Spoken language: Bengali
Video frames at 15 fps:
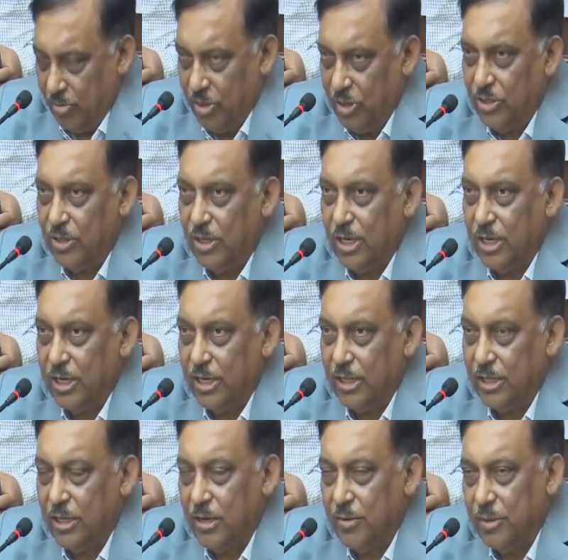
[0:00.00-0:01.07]
ভীষণের
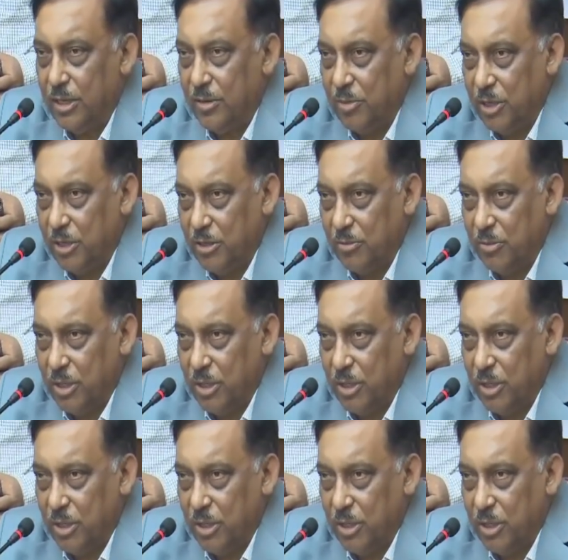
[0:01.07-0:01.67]
নেতা আমাদের মাননীয়